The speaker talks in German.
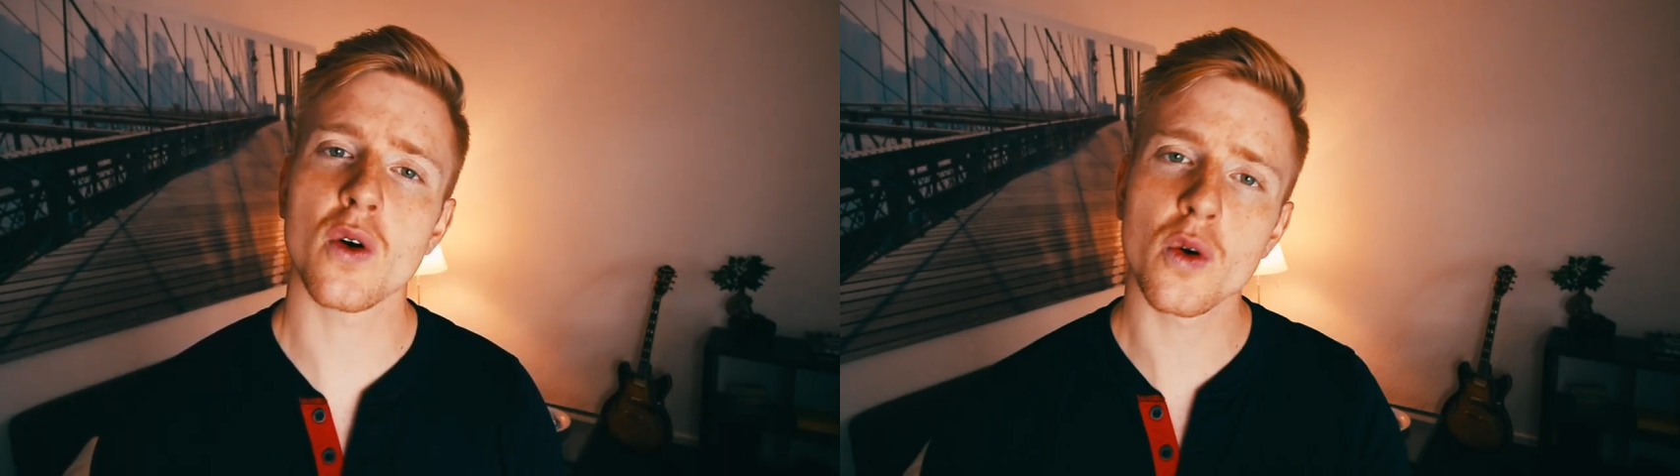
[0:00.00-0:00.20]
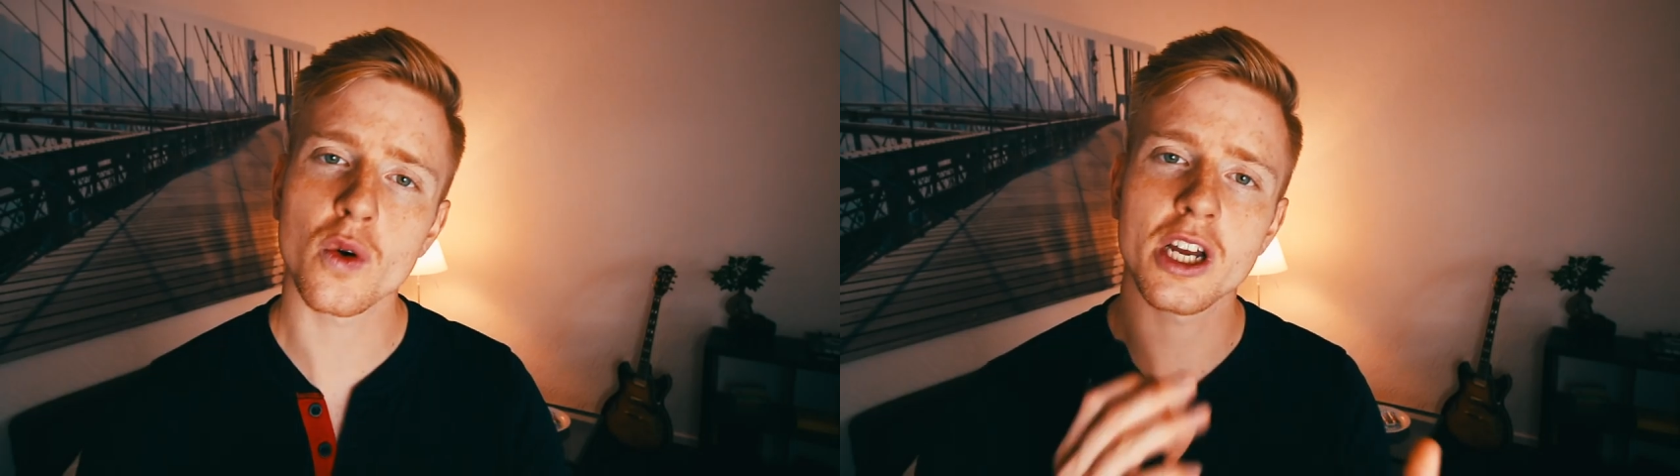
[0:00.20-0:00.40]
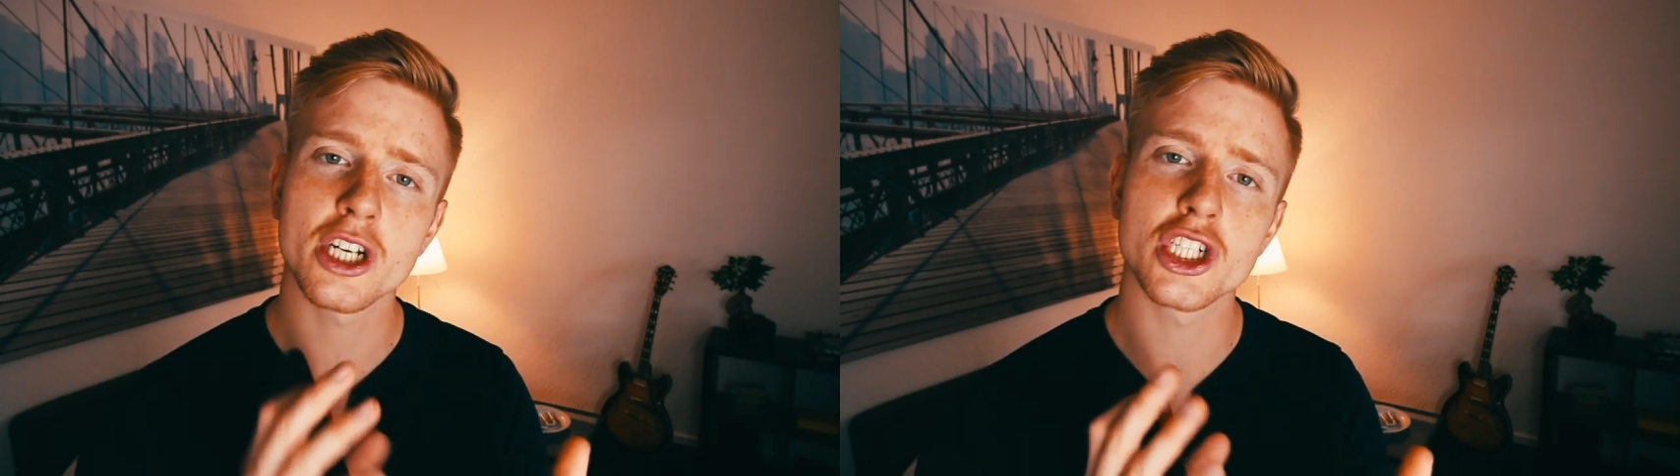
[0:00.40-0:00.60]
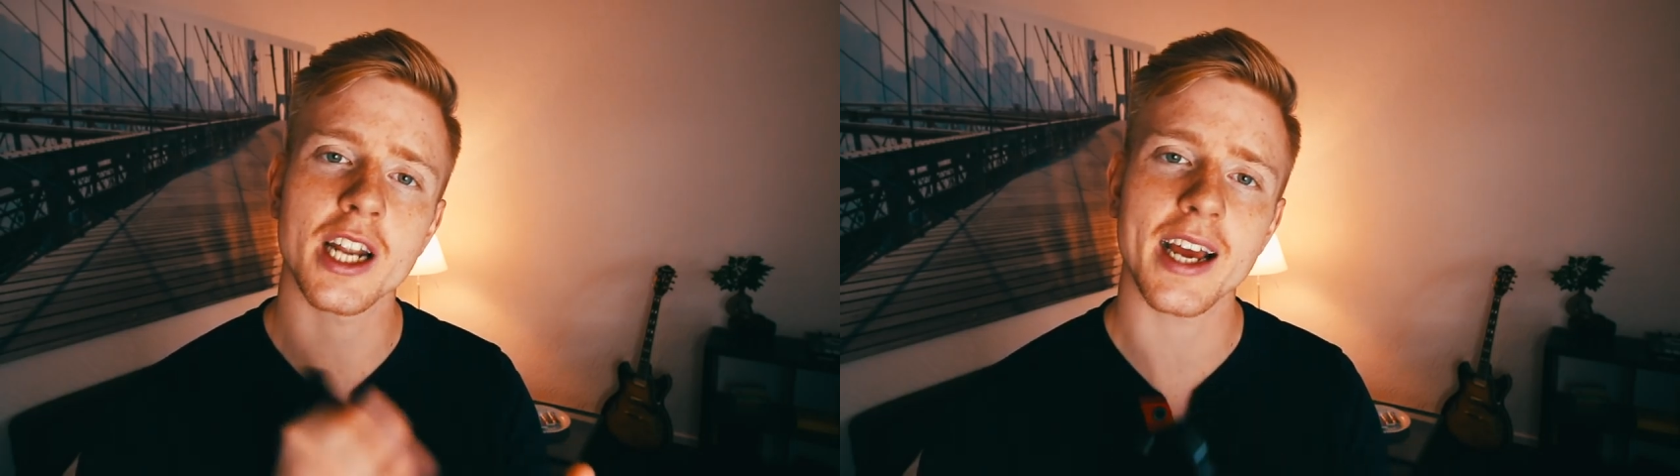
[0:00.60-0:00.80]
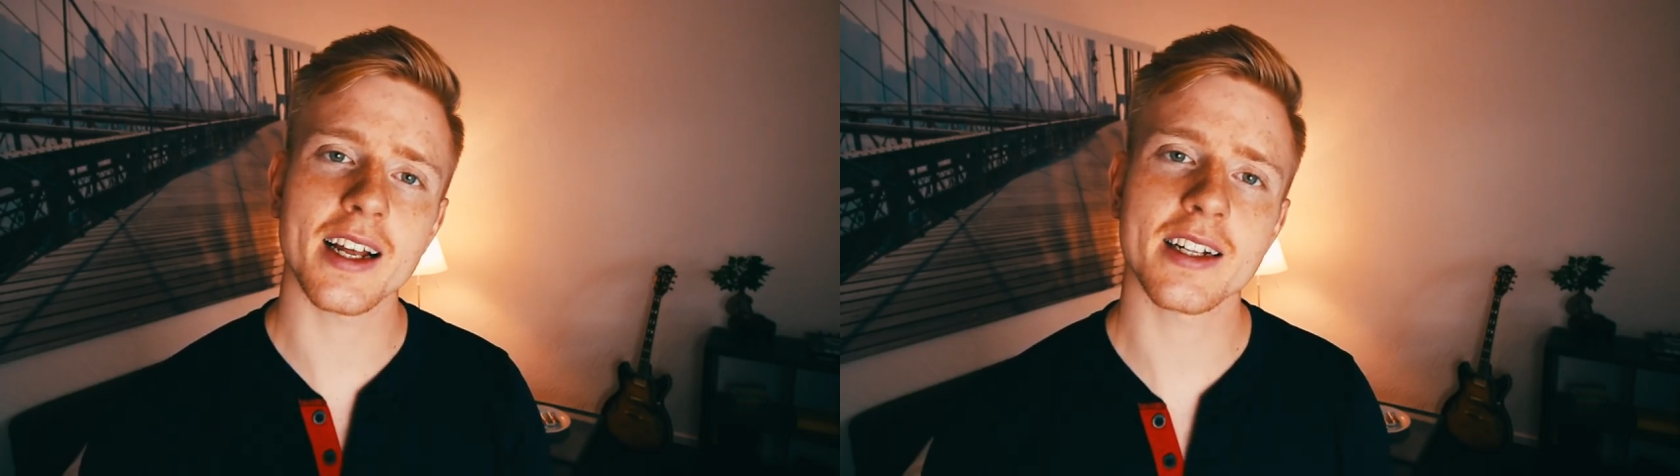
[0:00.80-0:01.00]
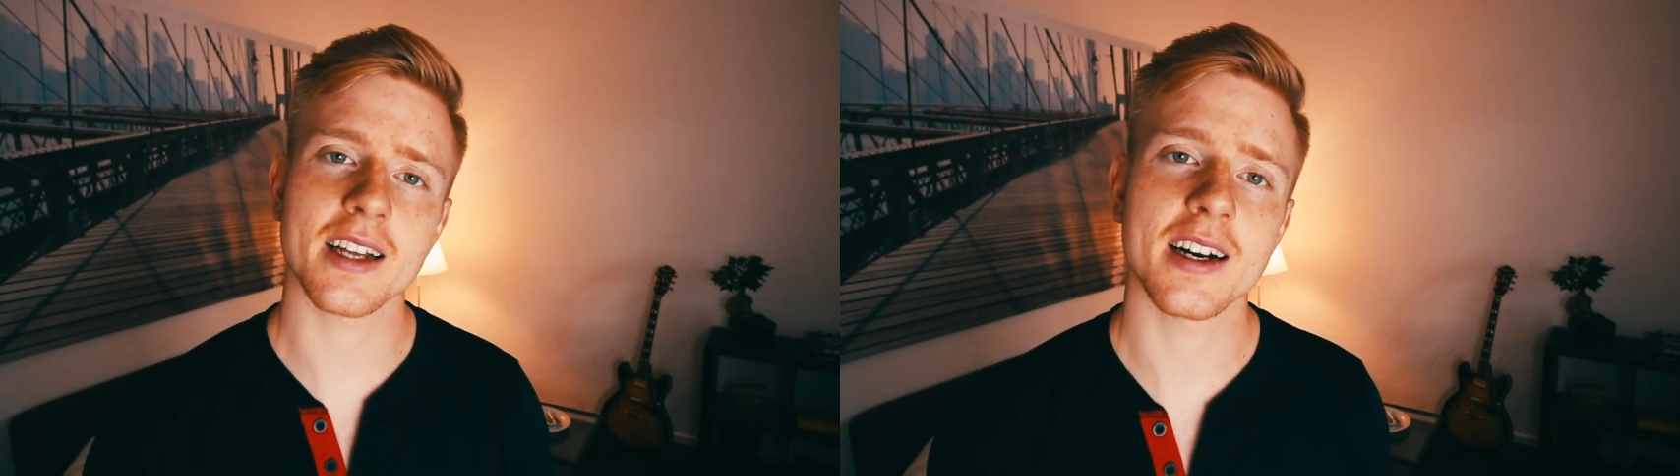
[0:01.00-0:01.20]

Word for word: Euro geschreddert,